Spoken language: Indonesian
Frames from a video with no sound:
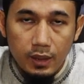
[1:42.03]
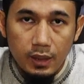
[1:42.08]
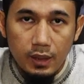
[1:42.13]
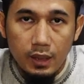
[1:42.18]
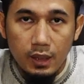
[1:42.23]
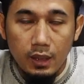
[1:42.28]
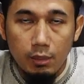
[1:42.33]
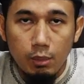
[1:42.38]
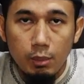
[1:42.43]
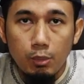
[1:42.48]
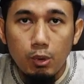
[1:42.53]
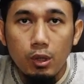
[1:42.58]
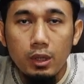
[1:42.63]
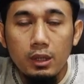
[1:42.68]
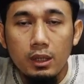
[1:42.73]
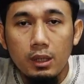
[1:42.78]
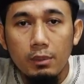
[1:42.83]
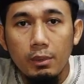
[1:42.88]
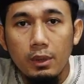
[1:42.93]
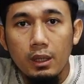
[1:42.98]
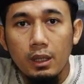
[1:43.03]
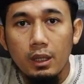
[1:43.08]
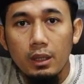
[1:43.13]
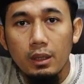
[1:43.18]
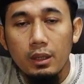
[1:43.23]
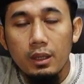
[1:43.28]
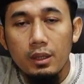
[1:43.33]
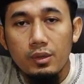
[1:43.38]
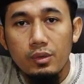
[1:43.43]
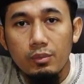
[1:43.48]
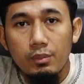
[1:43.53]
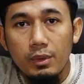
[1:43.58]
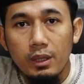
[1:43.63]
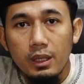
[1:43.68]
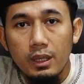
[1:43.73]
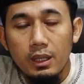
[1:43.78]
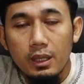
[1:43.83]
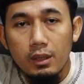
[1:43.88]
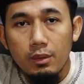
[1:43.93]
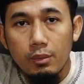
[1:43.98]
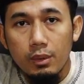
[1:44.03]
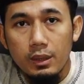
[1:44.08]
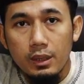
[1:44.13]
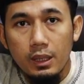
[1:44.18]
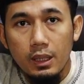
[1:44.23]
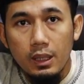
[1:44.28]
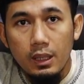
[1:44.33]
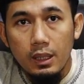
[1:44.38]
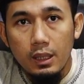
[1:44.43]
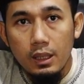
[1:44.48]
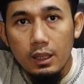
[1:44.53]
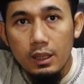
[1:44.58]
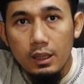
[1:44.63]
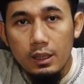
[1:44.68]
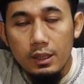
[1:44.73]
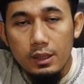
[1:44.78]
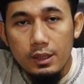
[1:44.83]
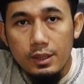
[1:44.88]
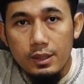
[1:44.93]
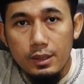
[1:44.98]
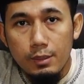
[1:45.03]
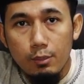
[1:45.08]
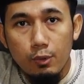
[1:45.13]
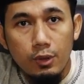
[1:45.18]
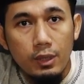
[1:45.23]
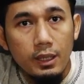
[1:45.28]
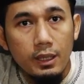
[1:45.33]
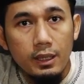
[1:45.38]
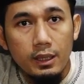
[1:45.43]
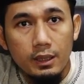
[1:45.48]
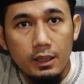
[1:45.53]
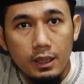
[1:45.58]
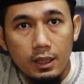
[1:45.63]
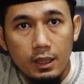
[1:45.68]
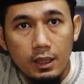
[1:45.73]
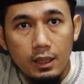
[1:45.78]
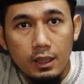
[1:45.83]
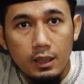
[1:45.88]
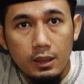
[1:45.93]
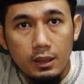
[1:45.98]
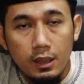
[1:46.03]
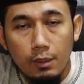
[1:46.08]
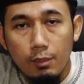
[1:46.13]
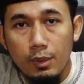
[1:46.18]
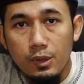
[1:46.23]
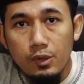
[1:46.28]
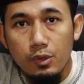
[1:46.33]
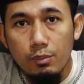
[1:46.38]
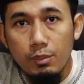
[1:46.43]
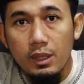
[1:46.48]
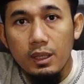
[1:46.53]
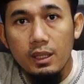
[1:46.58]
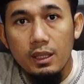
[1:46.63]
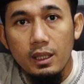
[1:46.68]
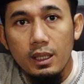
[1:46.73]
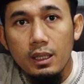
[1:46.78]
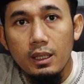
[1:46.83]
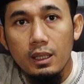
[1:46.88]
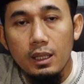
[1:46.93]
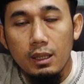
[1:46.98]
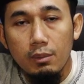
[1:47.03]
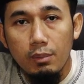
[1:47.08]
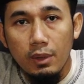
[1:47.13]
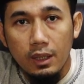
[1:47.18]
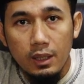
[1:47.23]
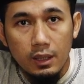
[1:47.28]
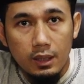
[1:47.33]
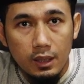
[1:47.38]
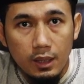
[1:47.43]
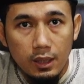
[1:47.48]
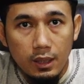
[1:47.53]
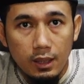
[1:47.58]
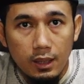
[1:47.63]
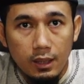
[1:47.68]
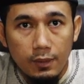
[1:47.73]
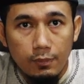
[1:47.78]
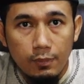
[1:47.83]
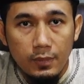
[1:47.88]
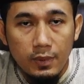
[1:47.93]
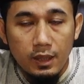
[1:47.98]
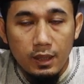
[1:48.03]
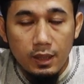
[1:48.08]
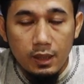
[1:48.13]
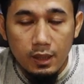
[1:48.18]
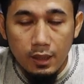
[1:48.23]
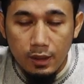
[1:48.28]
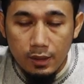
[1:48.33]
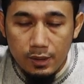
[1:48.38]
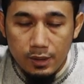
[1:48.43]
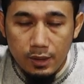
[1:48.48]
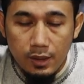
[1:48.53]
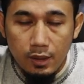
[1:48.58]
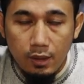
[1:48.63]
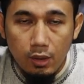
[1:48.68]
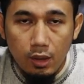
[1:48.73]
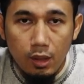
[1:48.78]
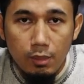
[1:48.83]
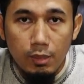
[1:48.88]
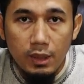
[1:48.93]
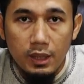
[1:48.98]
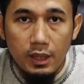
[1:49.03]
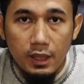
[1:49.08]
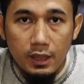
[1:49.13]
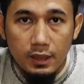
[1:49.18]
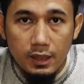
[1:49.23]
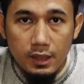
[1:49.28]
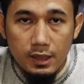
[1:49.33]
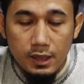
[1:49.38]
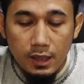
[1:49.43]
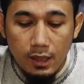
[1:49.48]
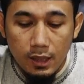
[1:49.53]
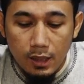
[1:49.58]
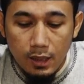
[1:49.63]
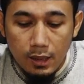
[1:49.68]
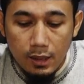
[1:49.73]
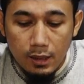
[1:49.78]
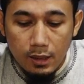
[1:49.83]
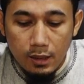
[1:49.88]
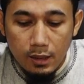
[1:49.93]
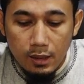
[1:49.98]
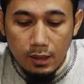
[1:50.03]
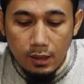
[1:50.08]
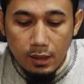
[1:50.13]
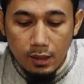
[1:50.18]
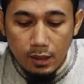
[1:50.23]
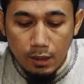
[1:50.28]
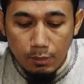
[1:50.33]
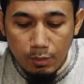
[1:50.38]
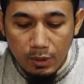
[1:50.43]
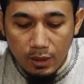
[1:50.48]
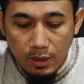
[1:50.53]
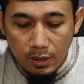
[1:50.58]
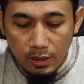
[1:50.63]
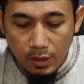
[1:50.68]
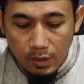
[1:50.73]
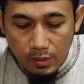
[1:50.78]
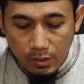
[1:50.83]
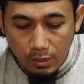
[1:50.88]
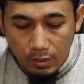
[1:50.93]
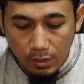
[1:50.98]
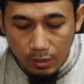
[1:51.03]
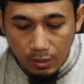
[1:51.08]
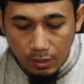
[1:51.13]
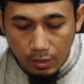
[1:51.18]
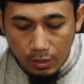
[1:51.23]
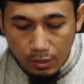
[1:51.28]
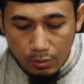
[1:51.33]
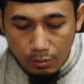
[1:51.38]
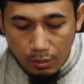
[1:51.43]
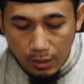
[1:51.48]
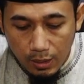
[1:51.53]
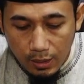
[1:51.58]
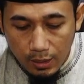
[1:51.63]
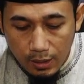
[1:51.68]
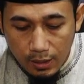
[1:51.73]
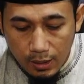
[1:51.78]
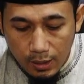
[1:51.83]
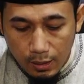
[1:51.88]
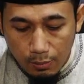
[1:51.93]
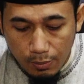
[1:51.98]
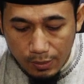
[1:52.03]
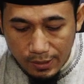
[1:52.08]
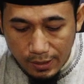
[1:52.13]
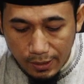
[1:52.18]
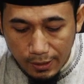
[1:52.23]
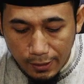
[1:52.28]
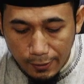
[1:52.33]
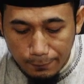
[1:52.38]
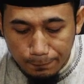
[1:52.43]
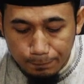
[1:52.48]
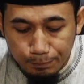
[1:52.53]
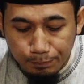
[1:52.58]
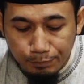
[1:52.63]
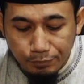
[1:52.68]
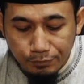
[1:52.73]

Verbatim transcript: Kita memohon kepada Allah Subhanahu wa taala semoga kita termasuk bagian dari mereka yang istiqamah di atas jalan Nabi kita sallallahu alaihi wasallam.